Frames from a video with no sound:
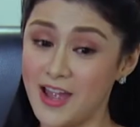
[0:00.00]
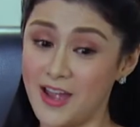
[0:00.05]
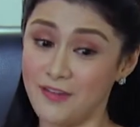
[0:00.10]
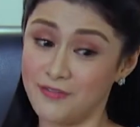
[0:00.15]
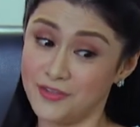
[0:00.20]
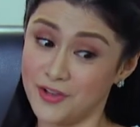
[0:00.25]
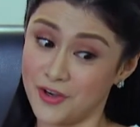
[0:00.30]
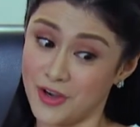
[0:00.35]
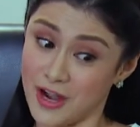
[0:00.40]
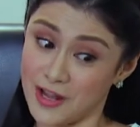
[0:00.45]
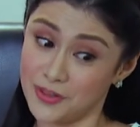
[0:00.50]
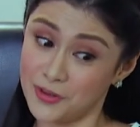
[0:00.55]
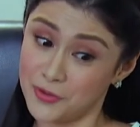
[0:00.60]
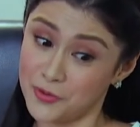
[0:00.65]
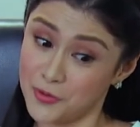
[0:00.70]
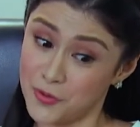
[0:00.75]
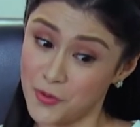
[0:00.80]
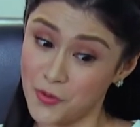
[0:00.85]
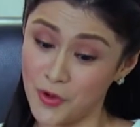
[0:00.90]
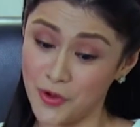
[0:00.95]
I have the right
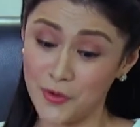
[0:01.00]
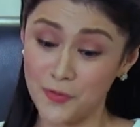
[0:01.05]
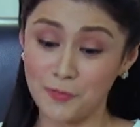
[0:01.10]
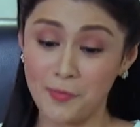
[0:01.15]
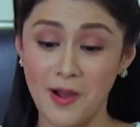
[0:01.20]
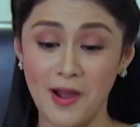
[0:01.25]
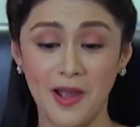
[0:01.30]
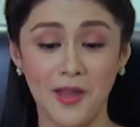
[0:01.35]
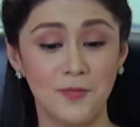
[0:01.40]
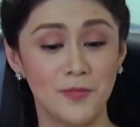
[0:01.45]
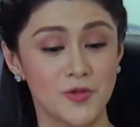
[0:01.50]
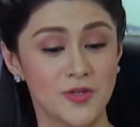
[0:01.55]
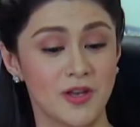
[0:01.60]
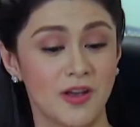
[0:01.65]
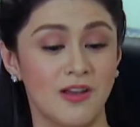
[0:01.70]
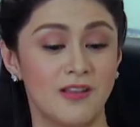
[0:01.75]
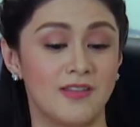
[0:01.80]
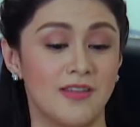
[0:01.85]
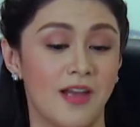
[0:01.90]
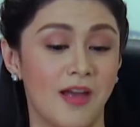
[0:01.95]
to know kung anong pakay mo sa
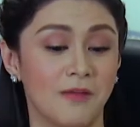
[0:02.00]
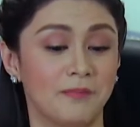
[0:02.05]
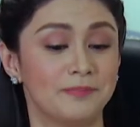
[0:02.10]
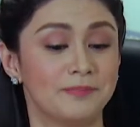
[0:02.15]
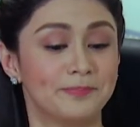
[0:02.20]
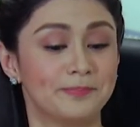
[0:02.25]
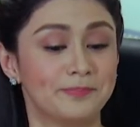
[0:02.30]
kanya.